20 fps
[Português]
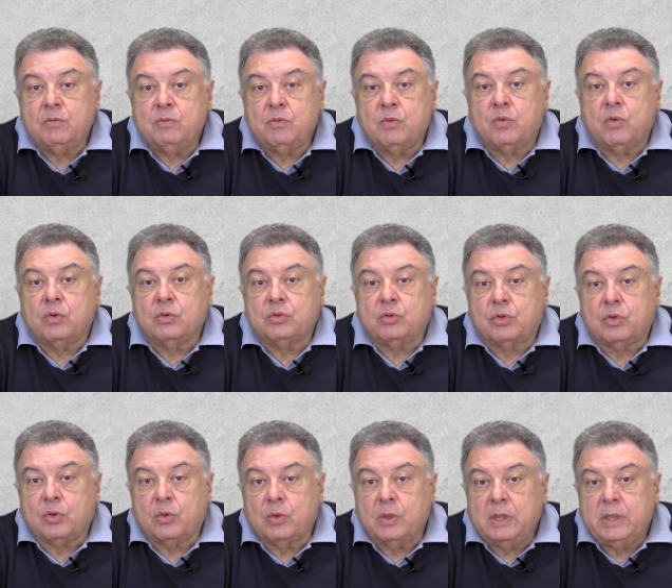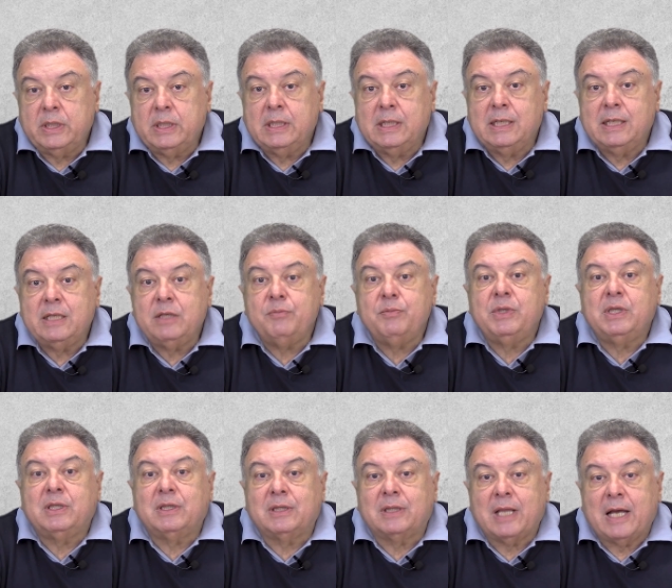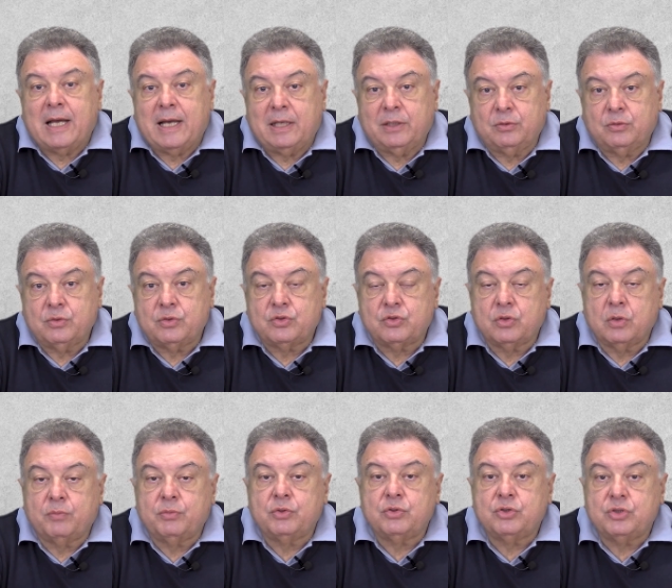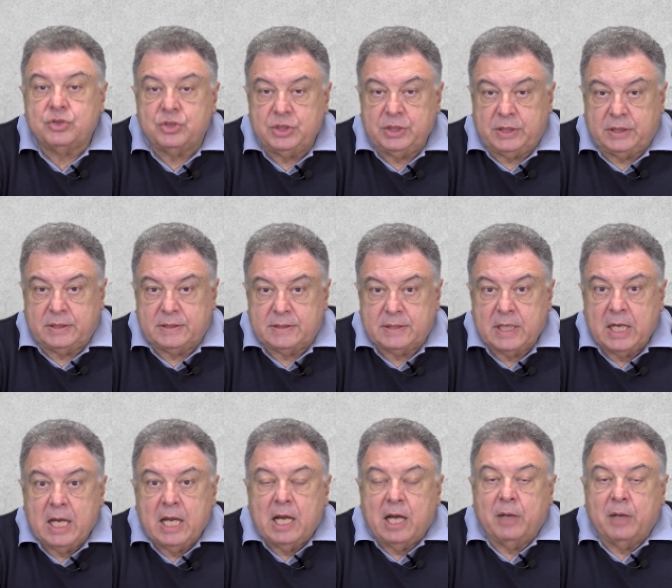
um controle limitado sobre os tiques.